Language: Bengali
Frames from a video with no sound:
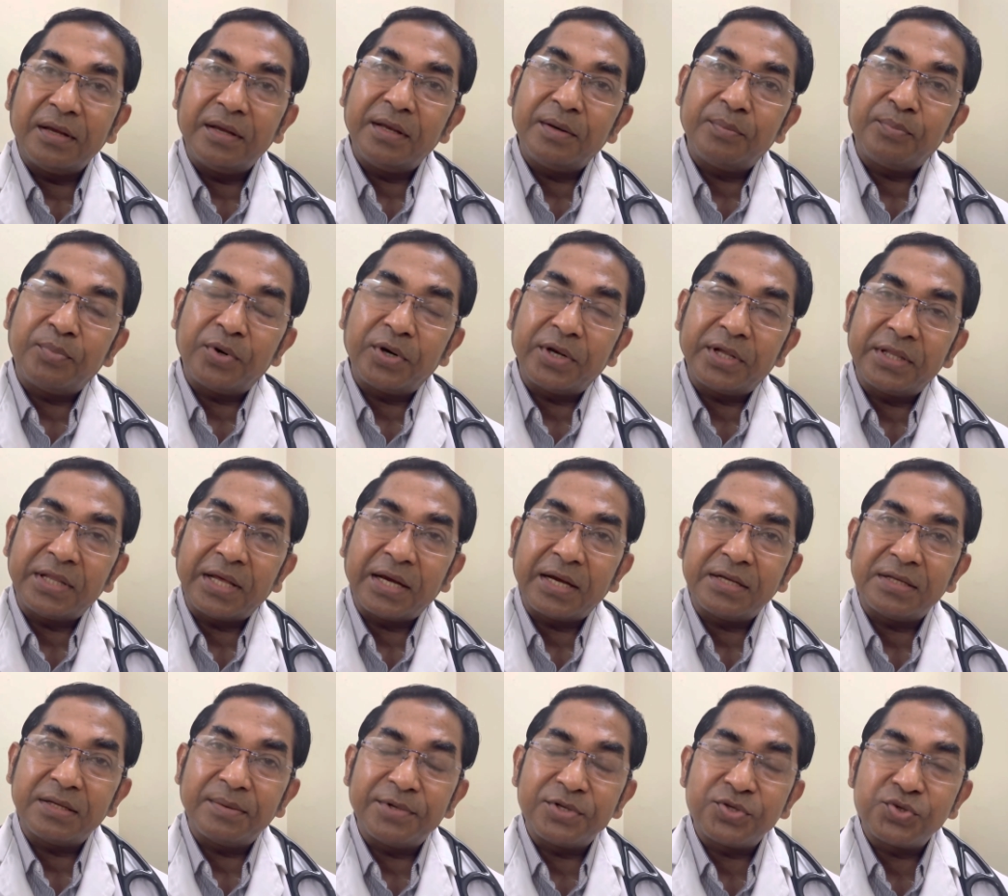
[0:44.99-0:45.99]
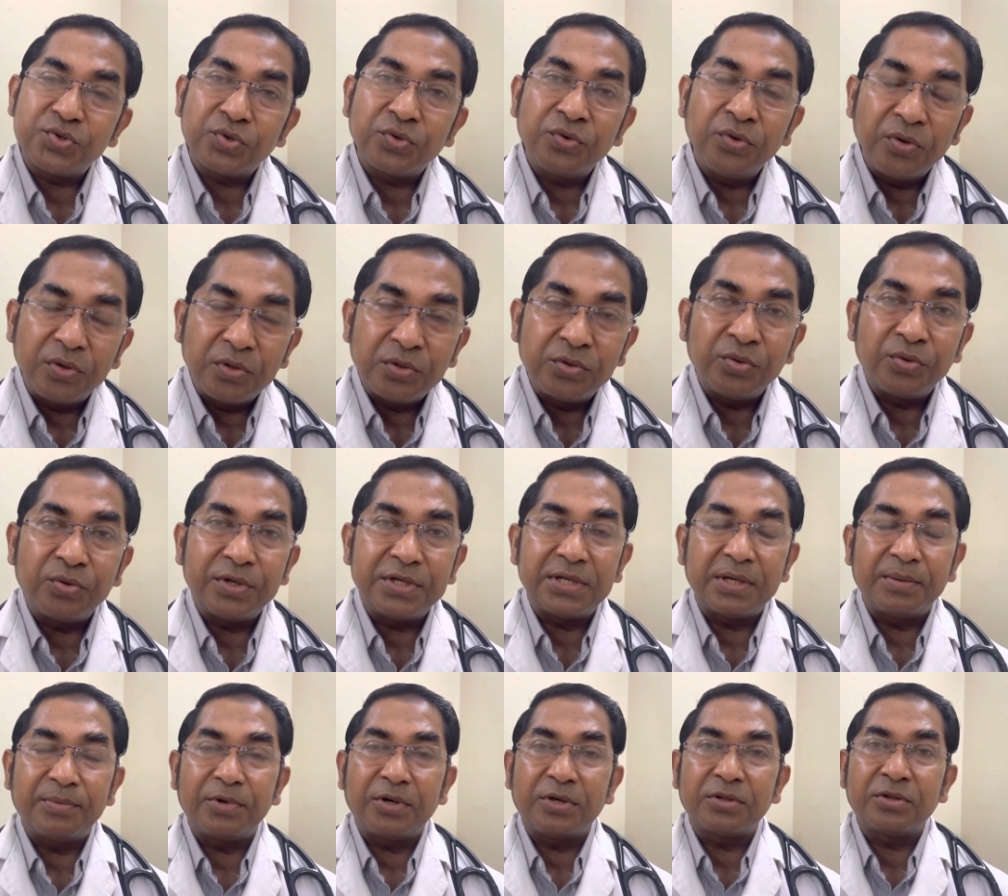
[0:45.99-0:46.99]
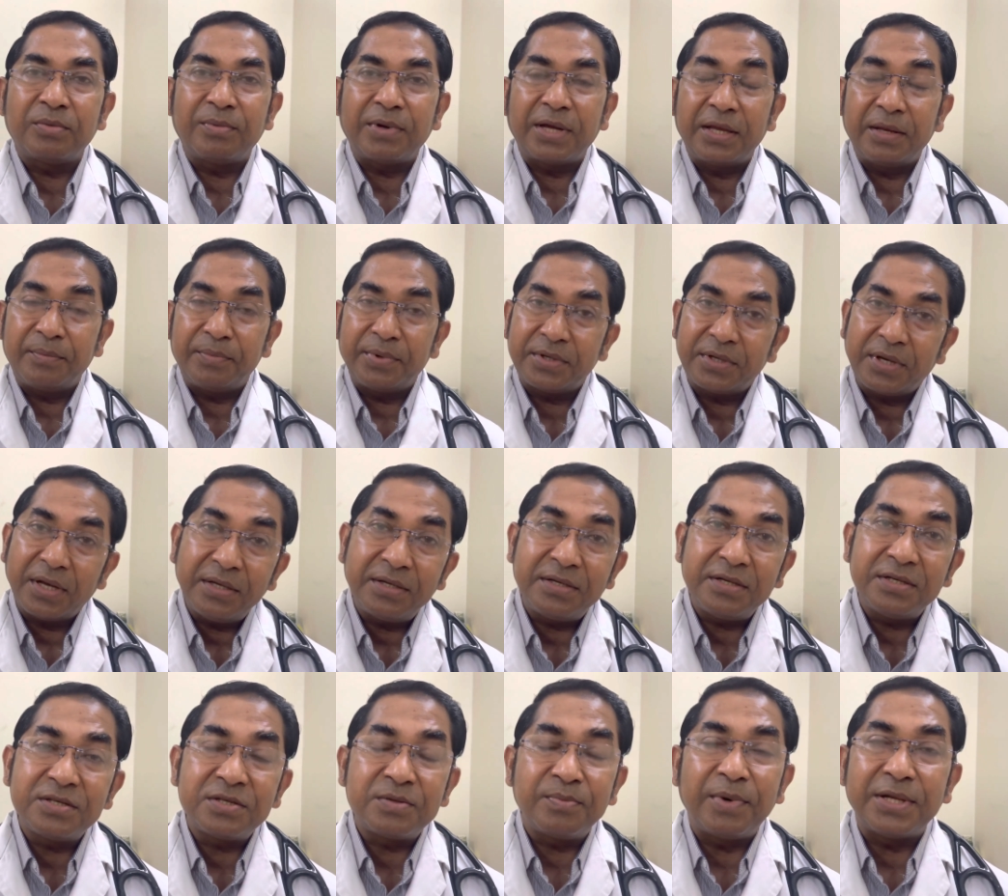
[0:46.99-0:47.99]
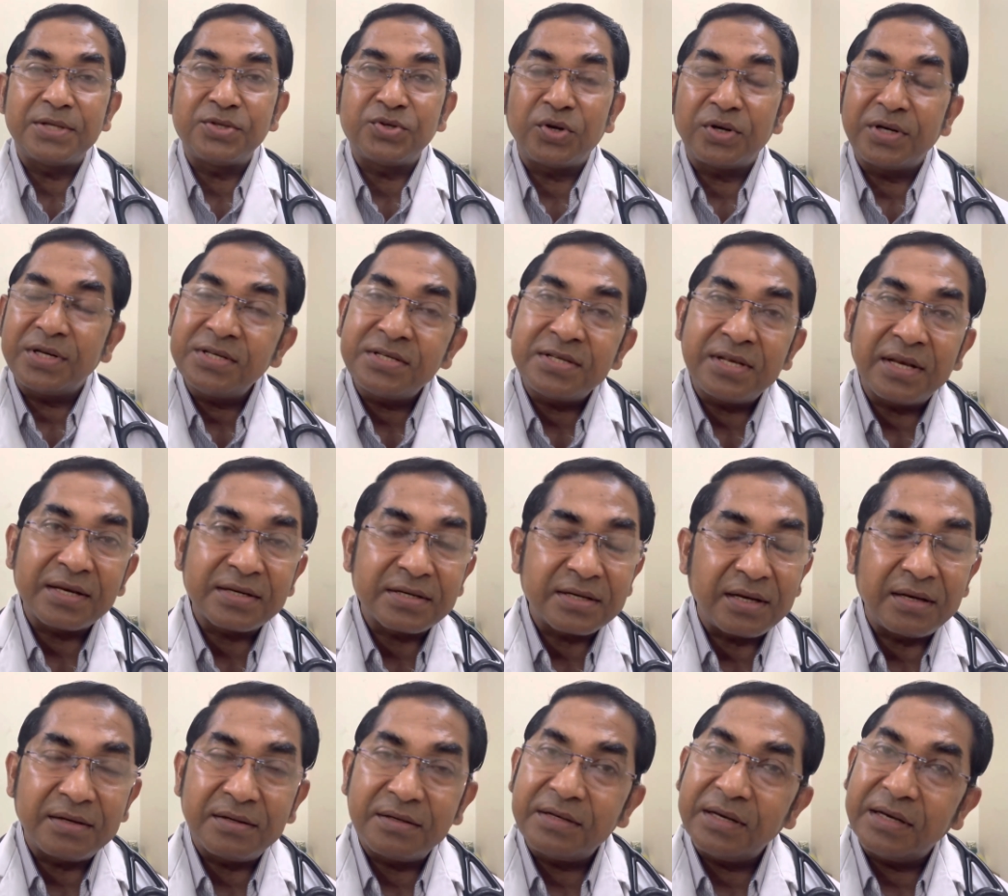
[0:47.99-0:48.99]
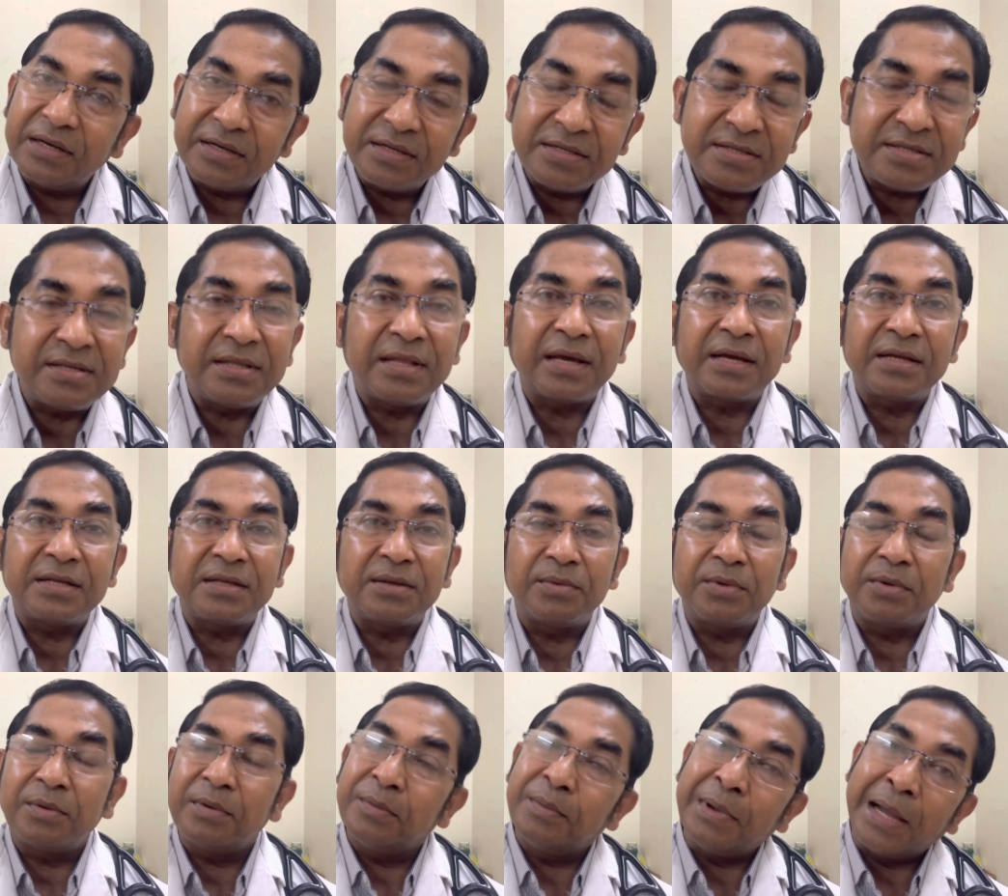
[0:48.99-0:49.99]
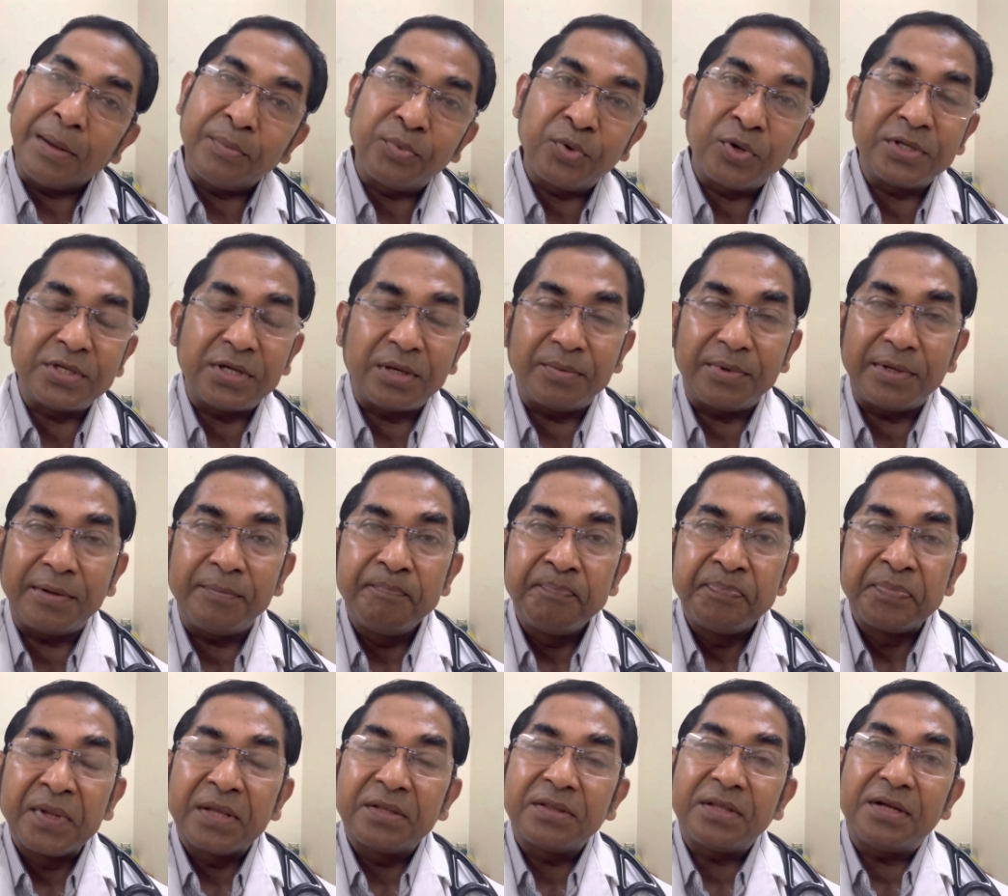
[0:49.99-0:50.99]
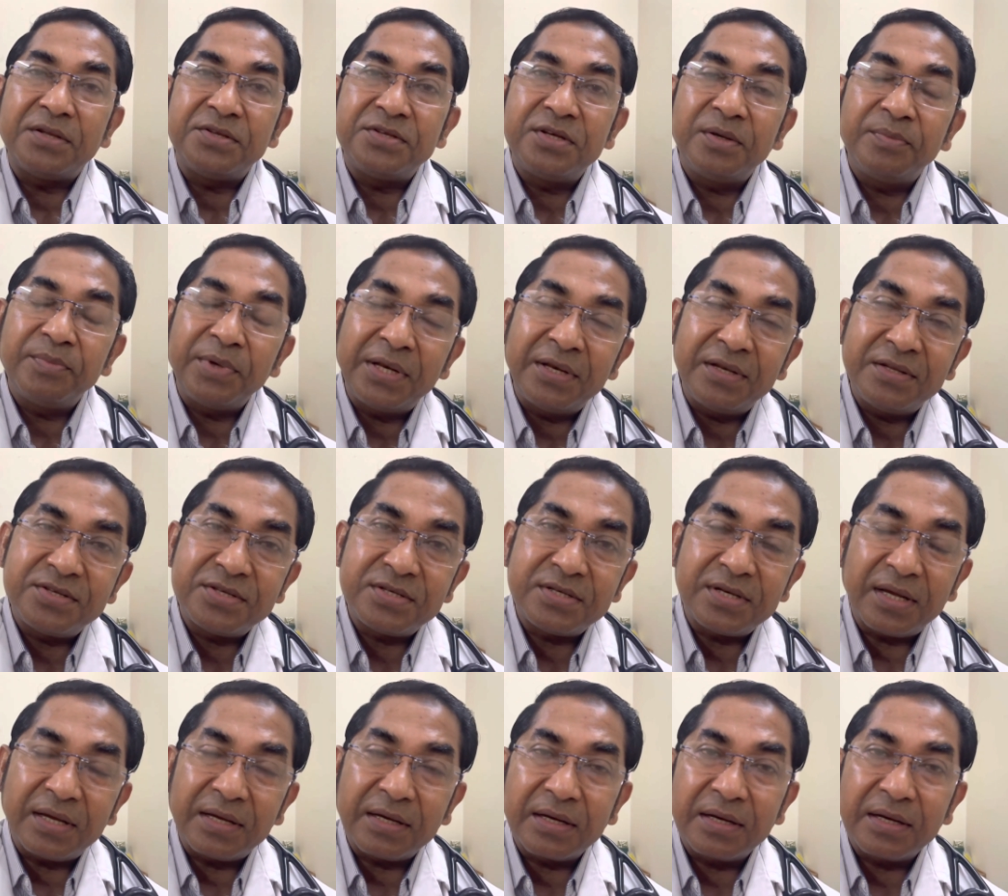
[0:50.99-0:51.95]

এরপরে দেখা যাবে চোখ হলুদ হয়ে যাবে অথবা হেপাটাইটিস বা জন্ডিসের একটা টেন্ডেন্সি দেখা যাবে বা ভাব হয়ে যাবে তার জিবানিজটা